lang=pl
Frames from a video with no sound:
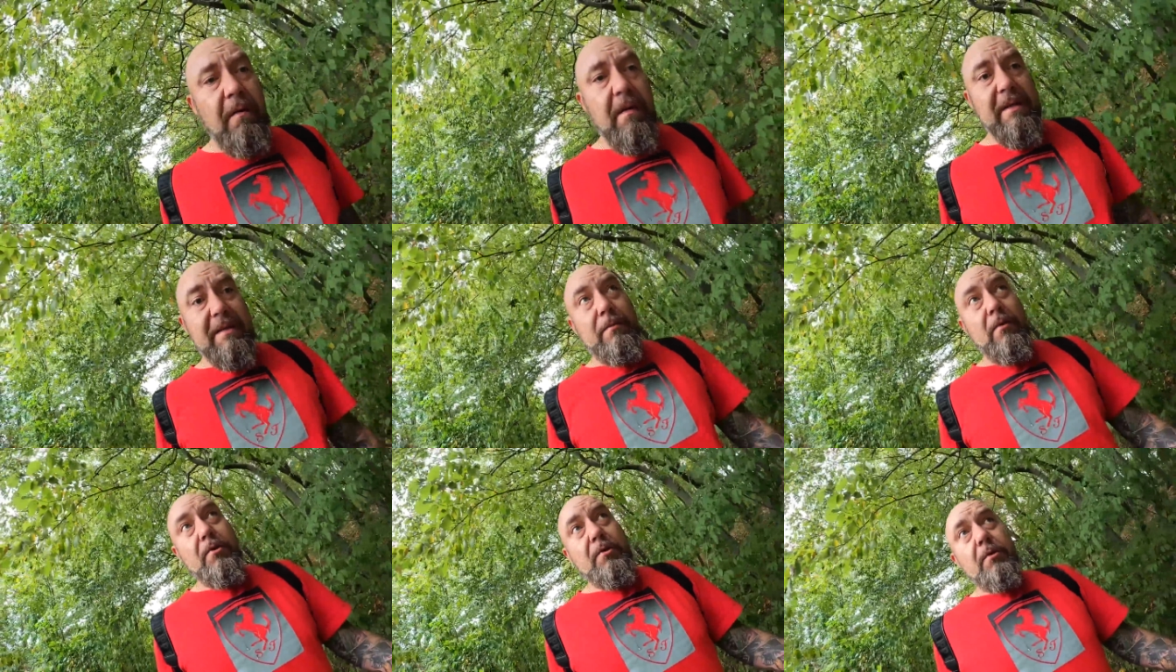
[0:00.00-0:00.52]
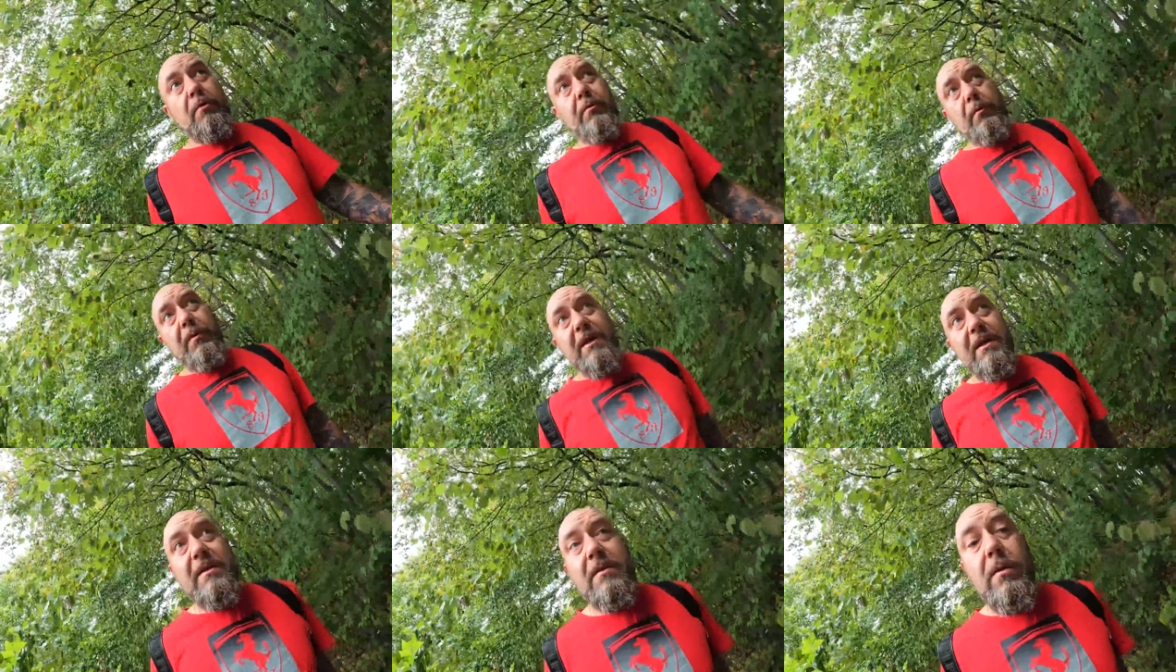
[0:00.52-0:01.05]
Więc może już
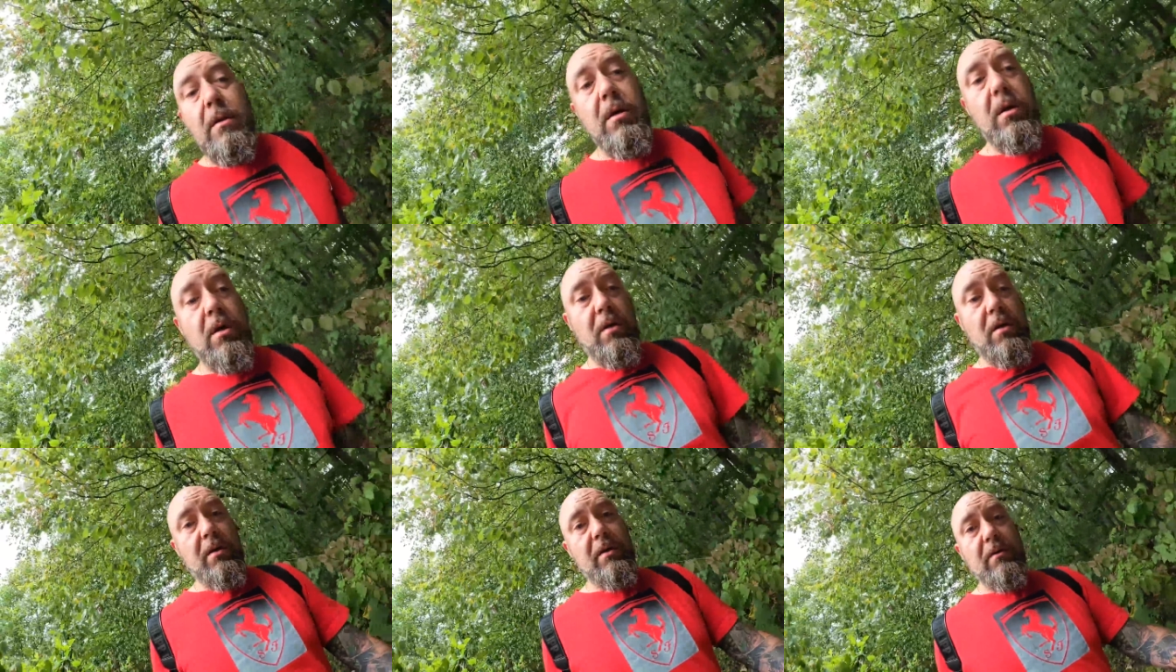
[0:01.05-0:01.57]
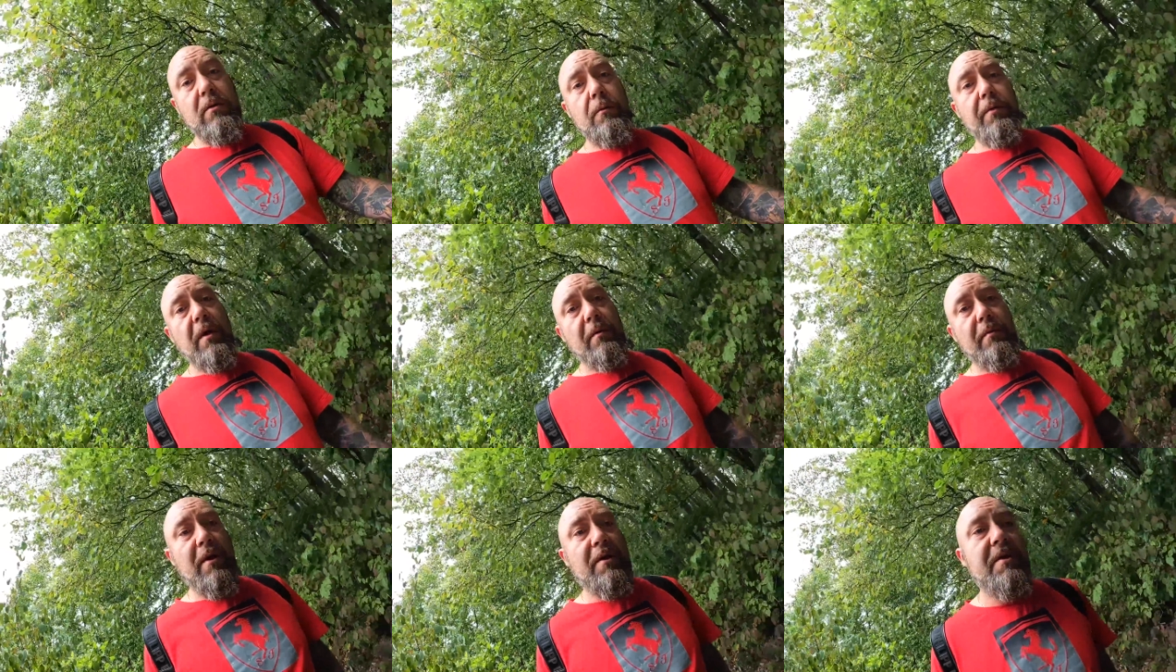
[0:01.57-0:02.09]
blisko.
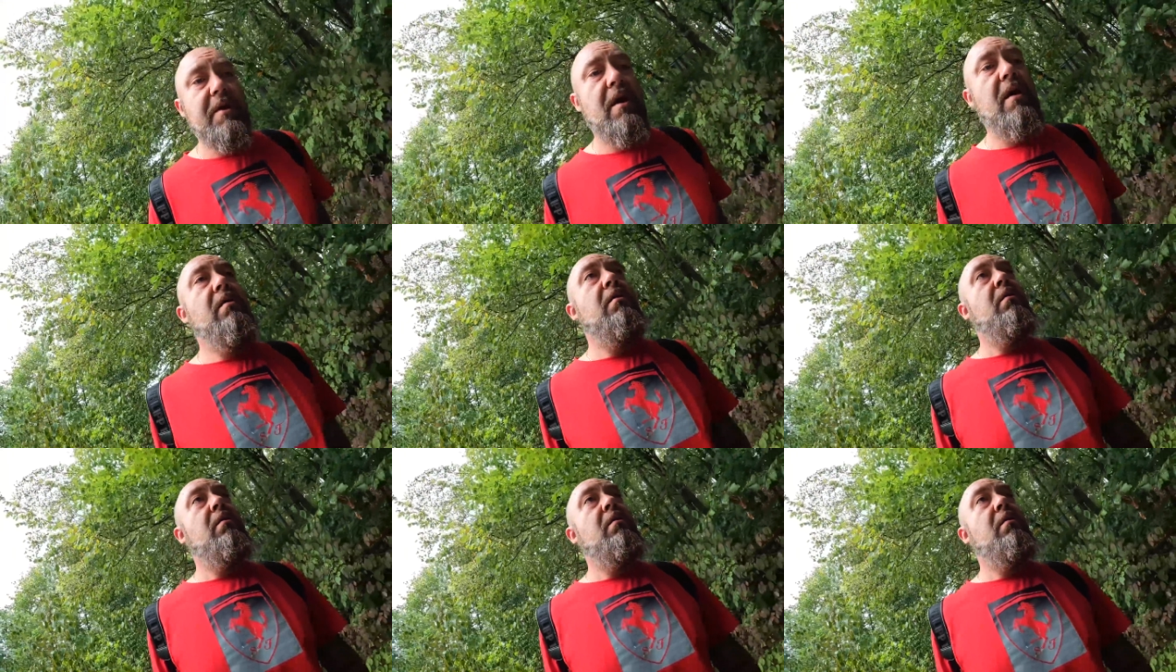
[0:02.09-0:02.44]
Skubiłem Marcina.